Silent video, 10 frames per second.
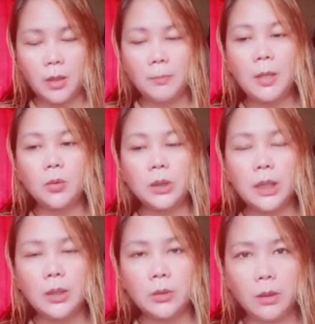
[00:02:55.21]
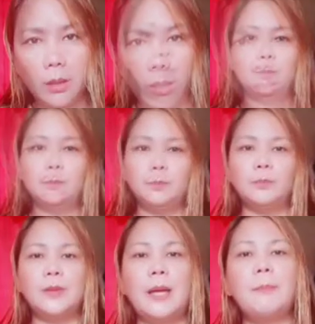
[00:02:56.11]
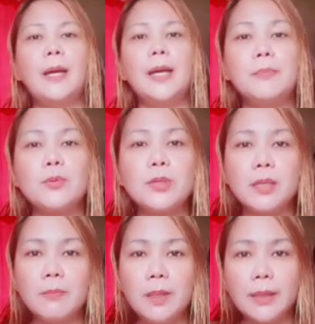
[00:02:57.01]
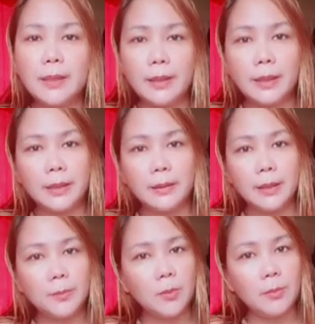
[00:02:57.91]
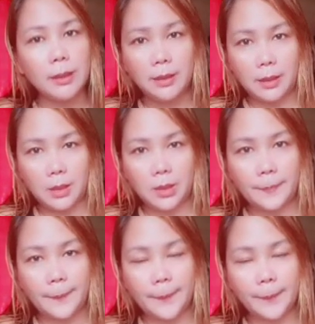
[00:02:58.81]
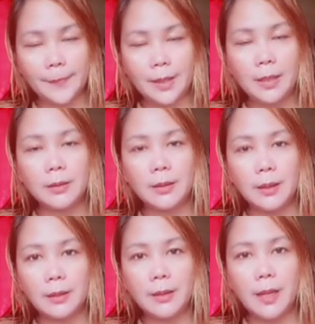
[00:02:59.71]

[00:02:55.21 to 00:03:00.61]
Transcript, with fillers: paunti-unti, napaka-imposible na na hindi mo ma-reach ang $10